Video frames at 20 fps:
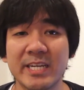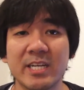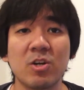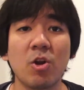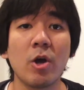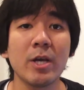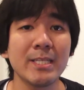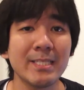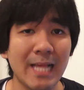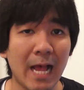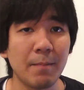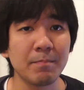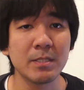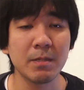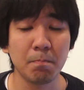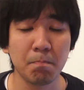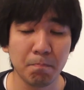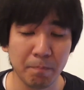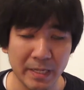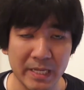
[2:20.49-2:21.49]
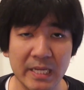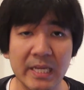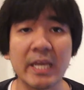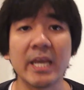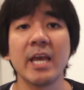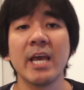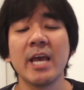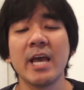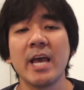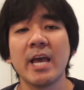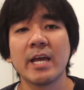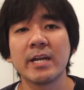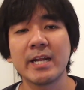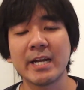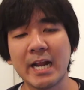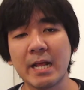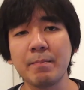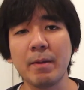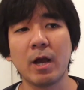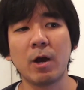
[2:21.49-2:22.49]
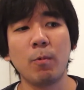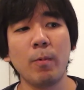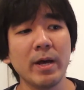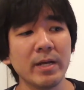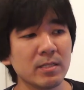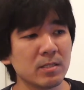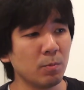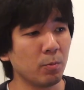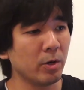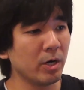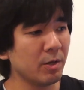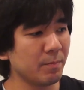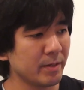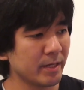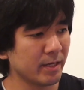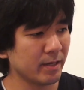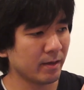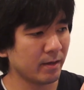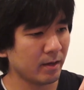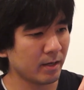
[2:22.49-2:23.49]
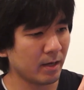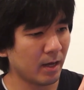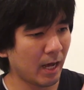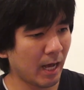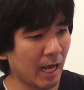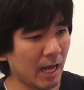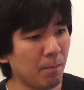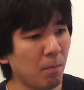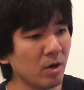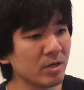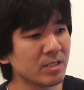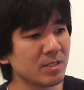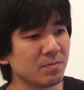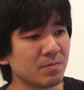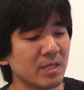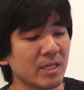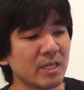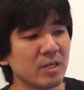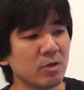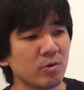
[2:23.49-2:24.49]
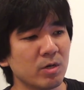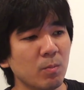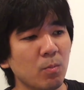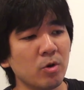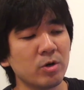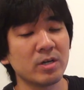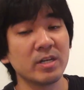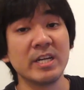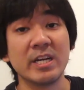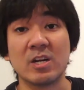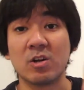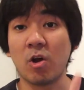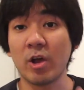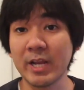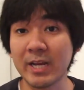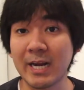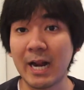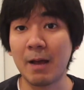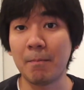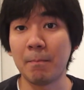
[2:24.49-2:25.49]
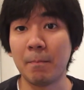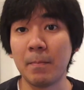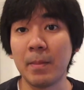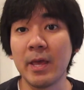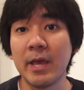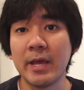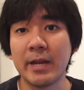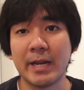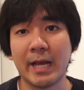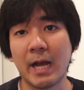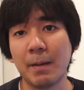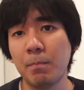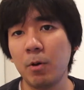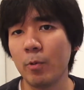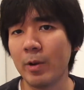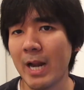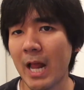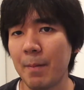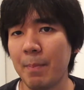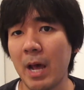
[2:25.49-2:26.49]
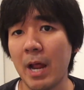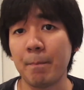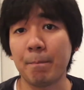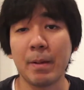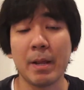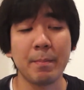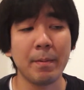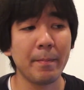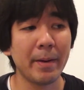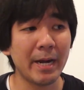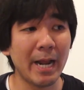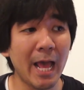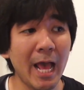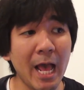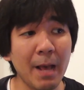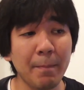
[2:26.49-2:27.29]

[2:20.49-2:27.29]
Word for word: 5,730 ปี ดังนั้นหมายความว่าสมมติเรามีคาร์บอน14 อยู่ทั้งหมด 100 กรัมนะครับพอเวลาผ่านไปประมาณ